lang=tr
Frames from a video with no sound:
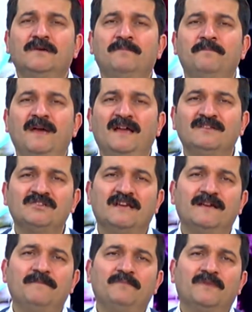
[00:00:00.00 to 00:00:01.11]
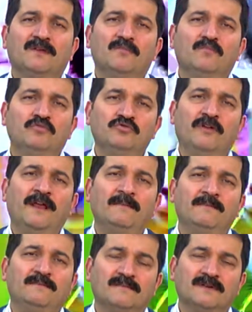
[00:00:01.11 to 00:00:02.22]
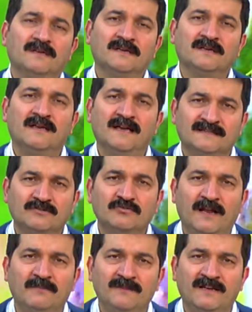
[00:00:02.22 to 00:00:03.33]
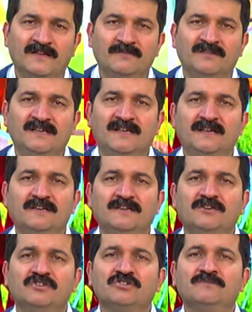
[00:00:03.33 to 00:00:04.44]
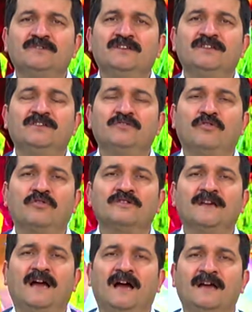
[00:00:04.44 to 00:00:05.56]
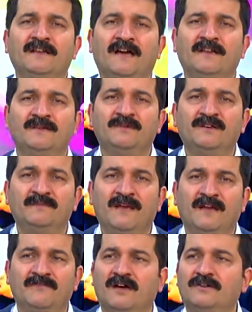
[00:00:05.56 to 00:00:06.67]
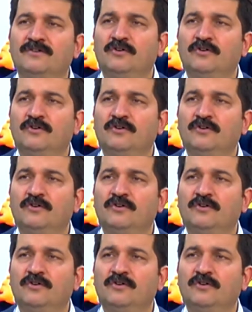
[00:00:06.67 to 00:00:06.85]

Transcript: Bence bu dönem e, eski dönemler gibi değil. Şimdi gidin orada ayrı ayrı birimler var.